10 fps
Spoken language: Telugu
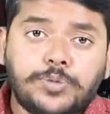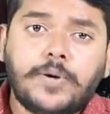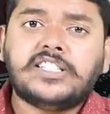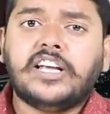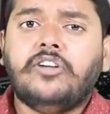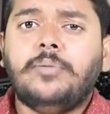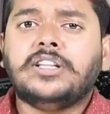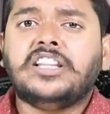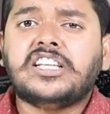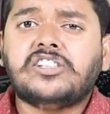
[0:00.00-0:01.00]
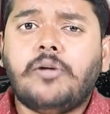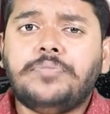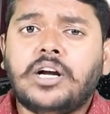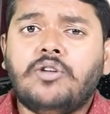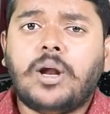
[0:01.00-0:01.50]
పుష్ప సీక్వెల్ మీద
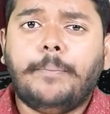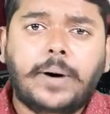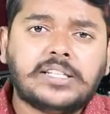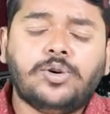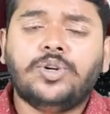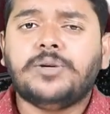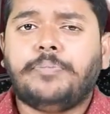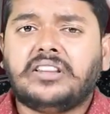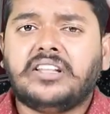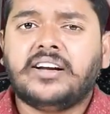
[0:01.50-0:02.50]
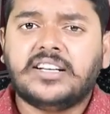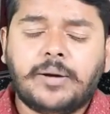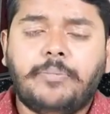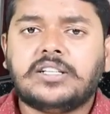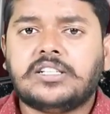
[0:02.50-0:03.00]
దేశవ్యాప్తంగా ఉన్న బజ్ గురించి ప్రత్యేకంగా
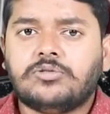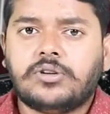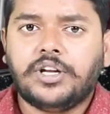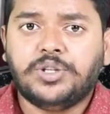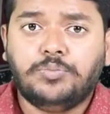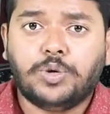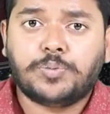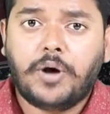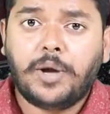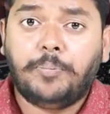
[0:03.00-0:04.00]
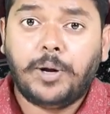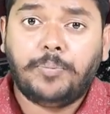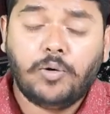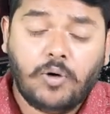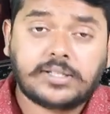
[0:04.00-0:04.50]
చెప్పాల్సిన అవసరం లేదు పుష్ప
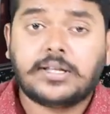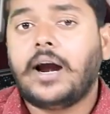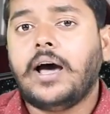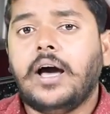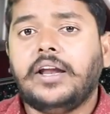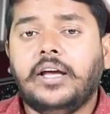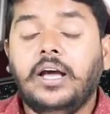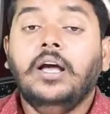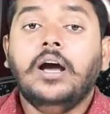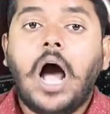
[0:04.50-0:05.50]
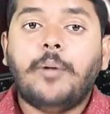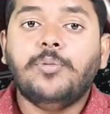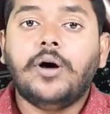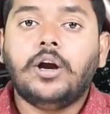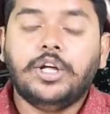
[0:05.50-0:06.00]
ఎప్పుడెప్పుడు వస్తాడా అని
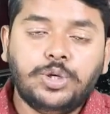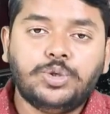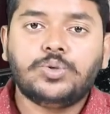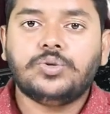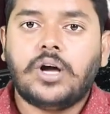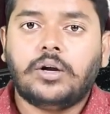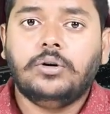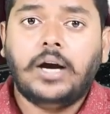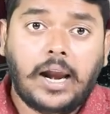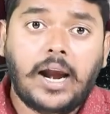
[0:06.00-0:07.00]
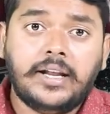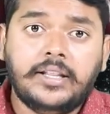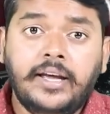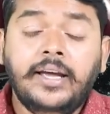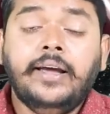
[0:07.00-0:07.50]
అభిమానులు ఎదురు చూస్తున్నారు అలాంటి
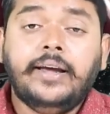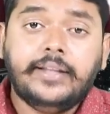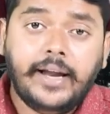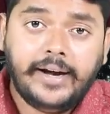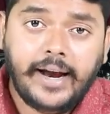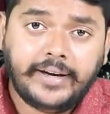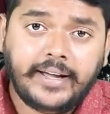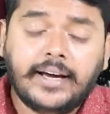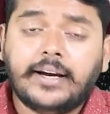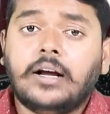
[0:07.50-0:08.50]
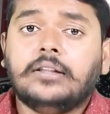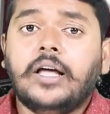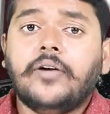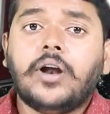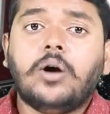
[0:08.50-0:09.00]
అలాంటిది ఇదే డేట్కి కనుక
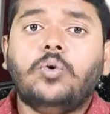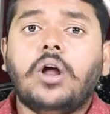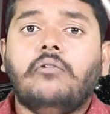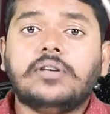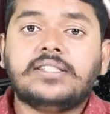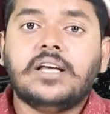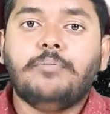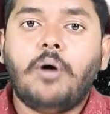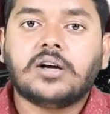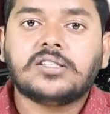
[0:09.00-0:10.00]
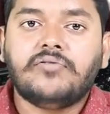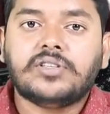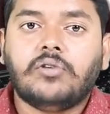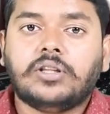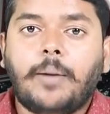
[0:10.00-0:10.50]
దేవరా కూడా వస్తే
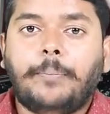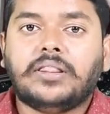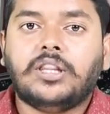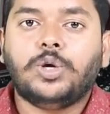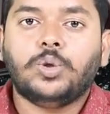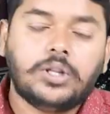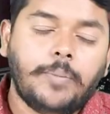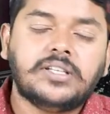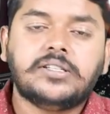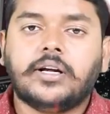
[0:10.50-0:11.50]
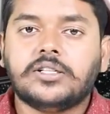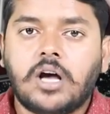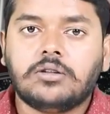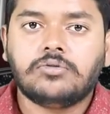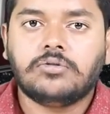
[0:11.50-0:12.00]
బాక్సాఫీస్ వద్ద పెద్ద యుద్ధమే జరిగే
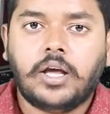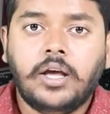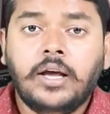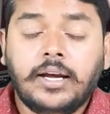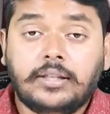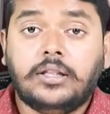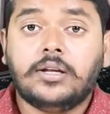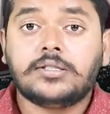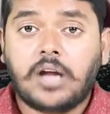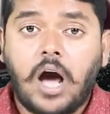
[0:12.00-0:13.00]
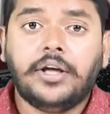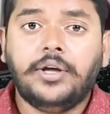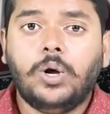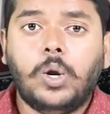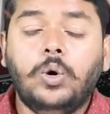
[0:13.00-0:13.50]
ఛాన్స్ ఉంది ఇద్దరు స్టార్
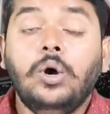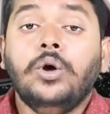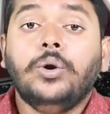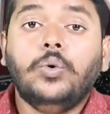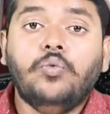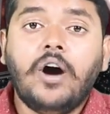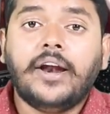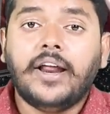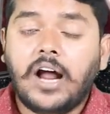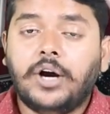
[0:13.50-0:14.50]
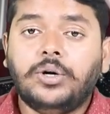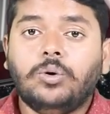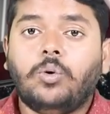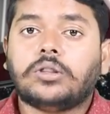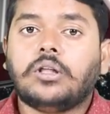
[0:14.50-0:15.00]
హీరోలు నువ్వా నేనా
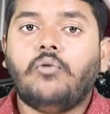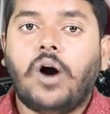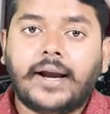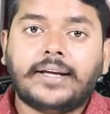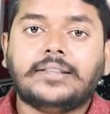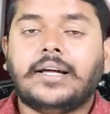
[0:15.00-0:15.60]
అంటూ కొత్త వార్కి